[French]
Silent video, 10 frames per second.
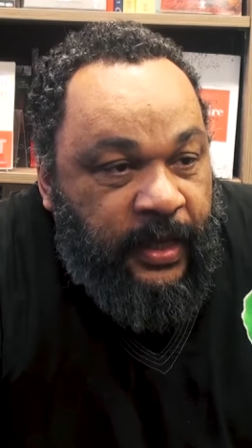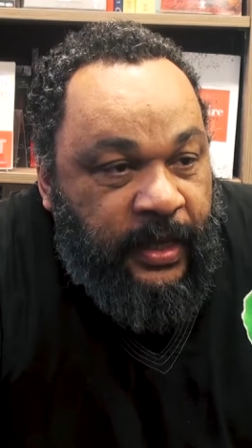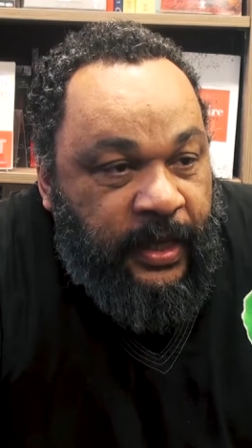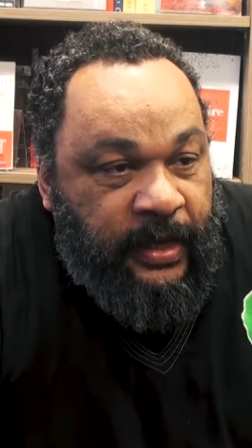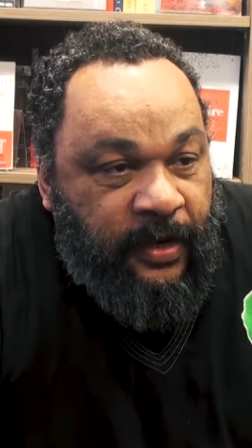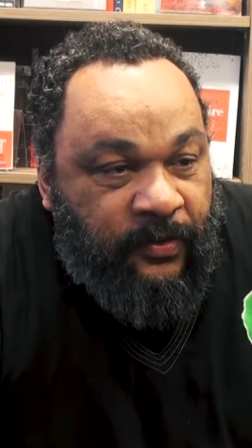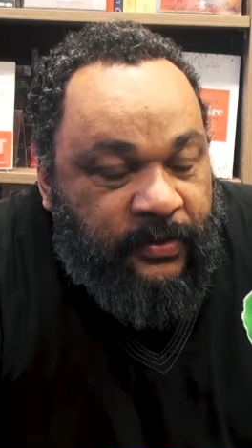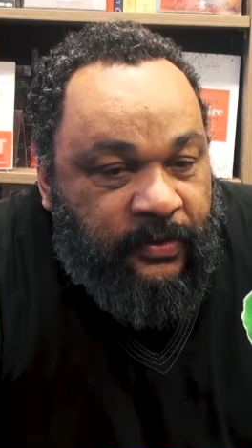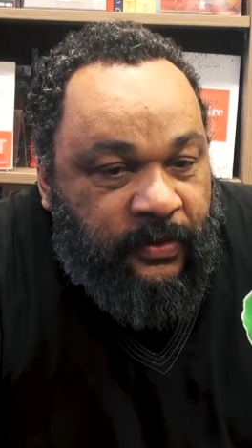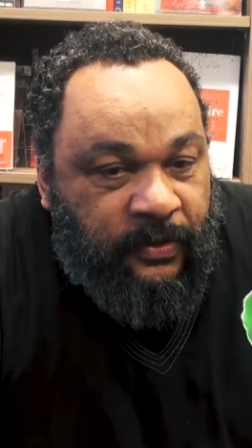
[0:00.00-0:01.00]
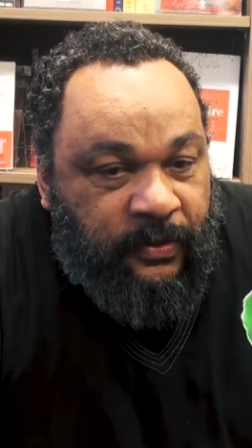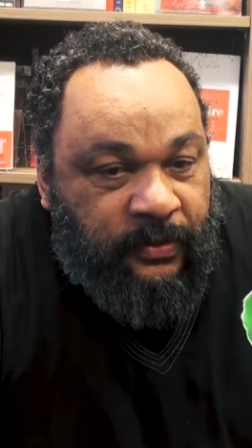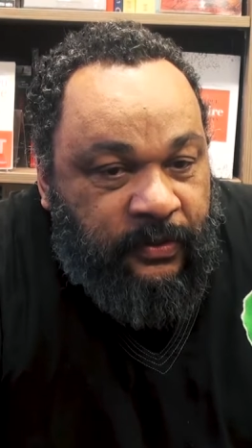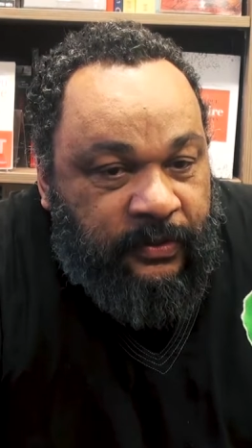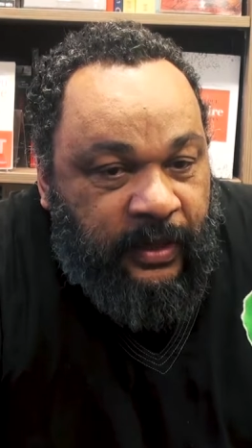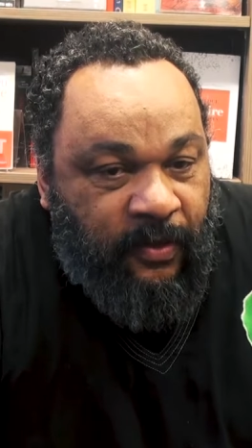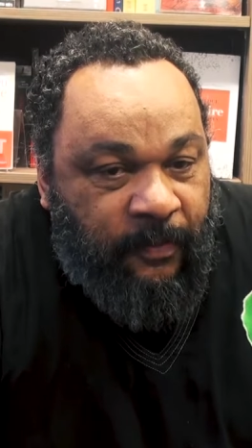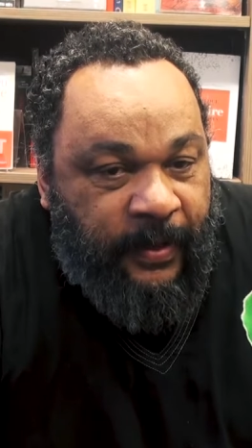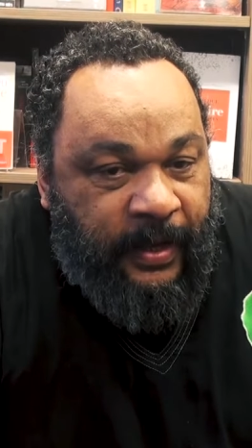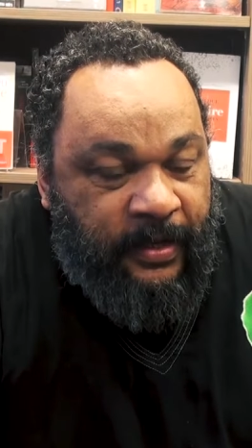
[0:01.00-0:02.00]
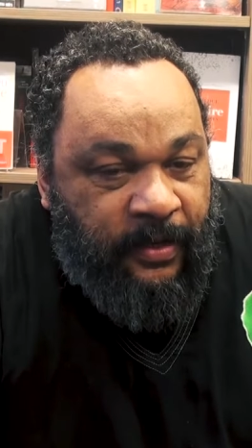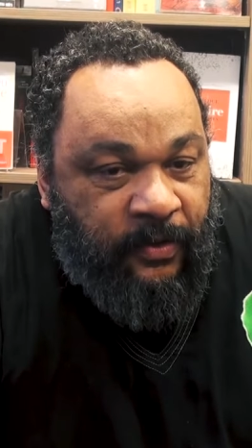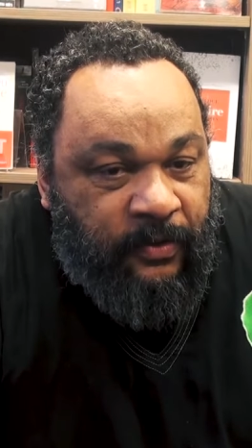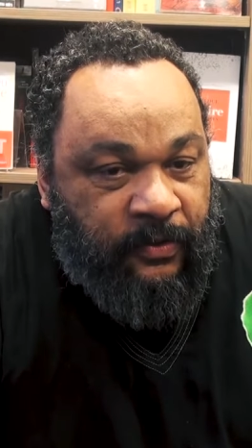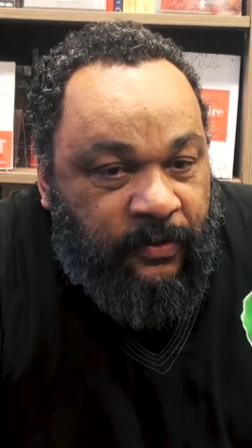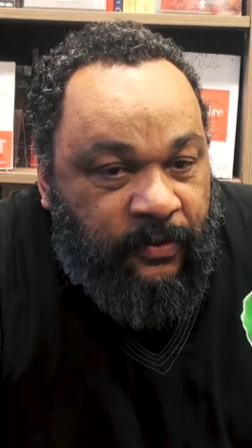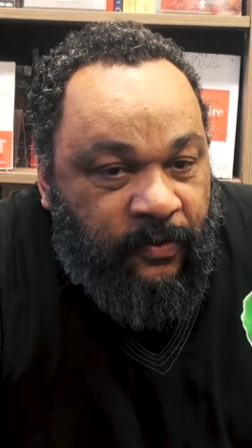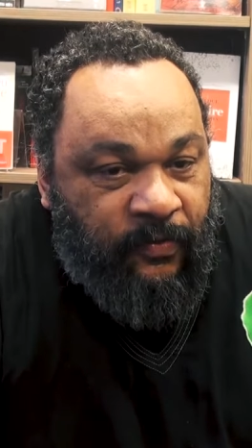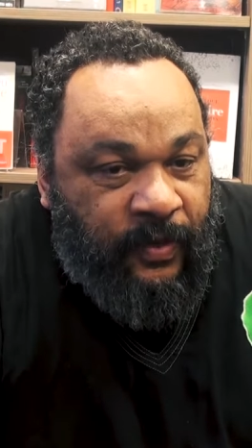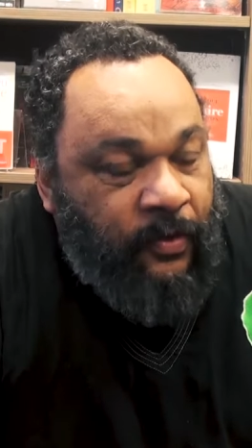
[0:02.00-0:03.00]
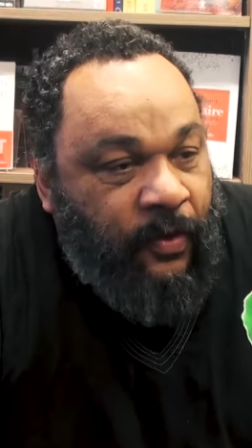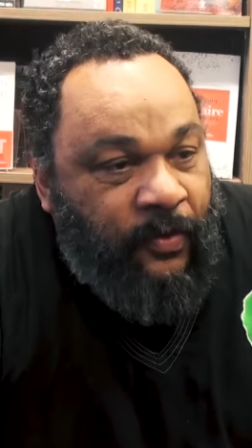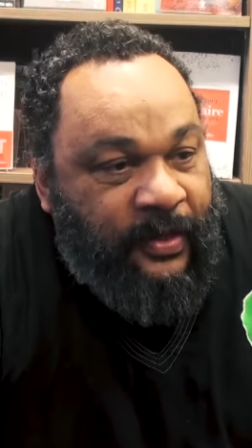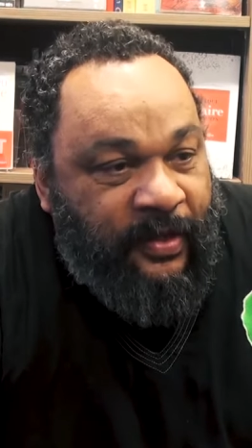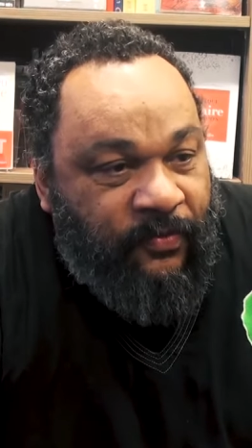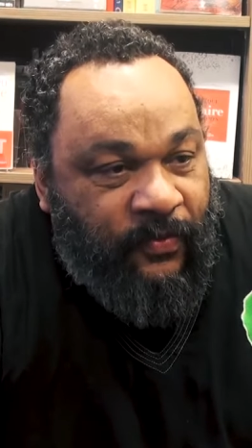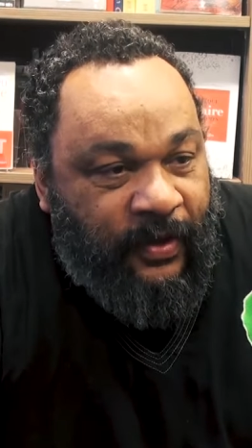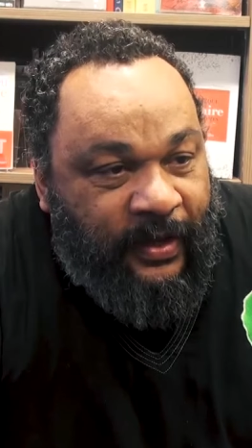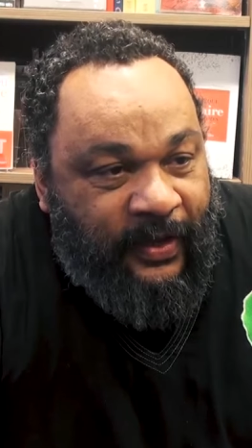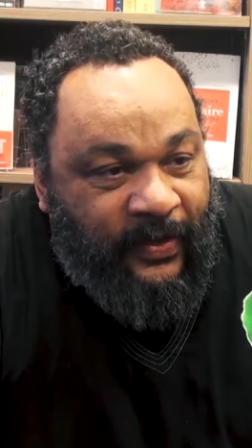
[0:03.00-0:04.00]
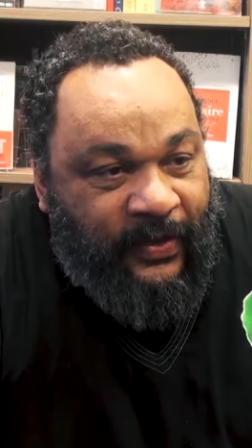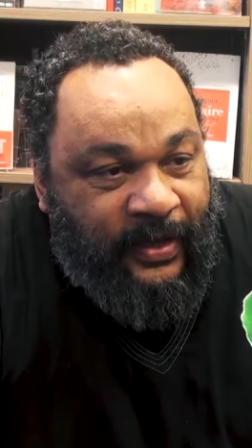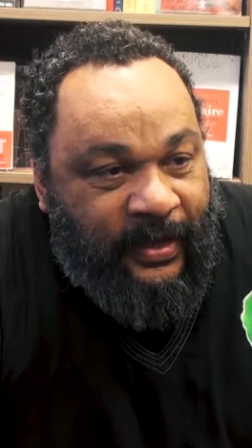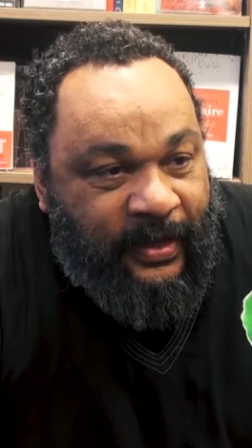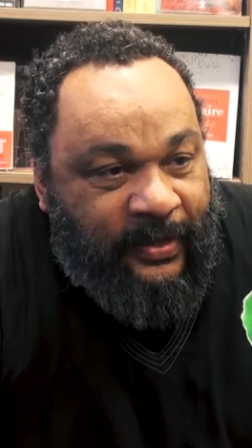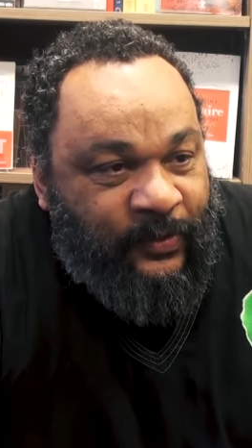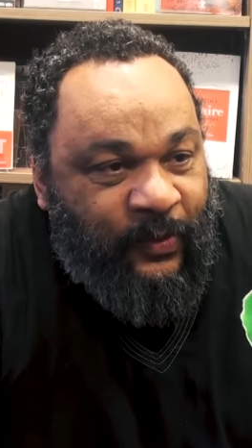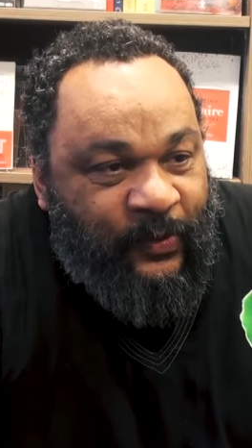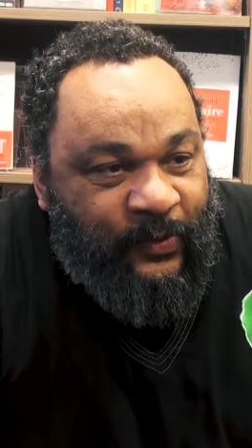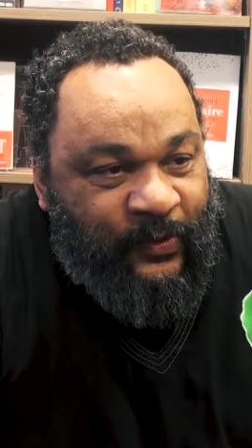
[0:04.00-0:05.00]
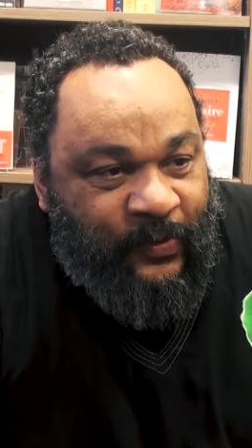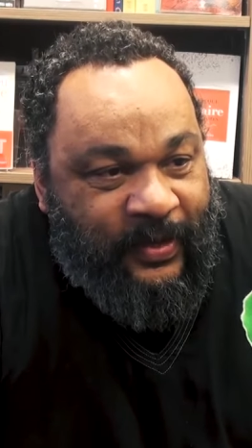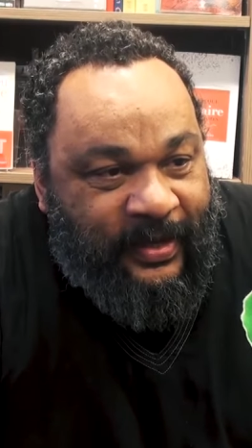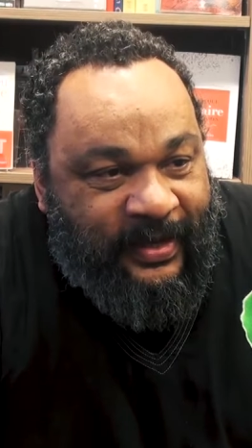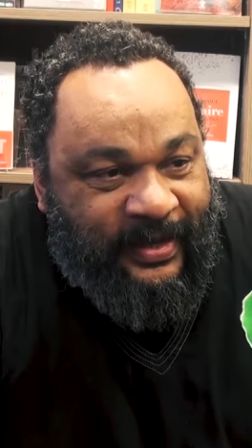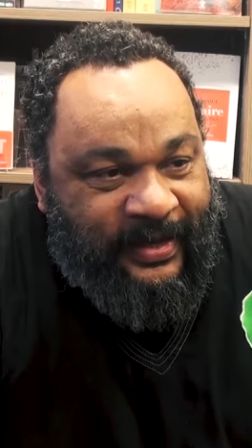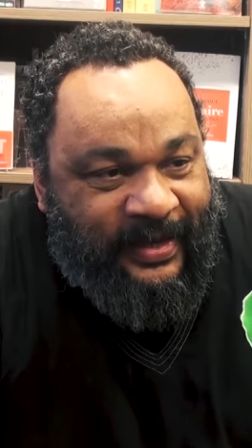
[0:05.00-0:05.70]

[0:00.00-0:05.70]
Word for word: et il lance euh, sa campagne aux 20h de TF1 et sur YouTube. Et,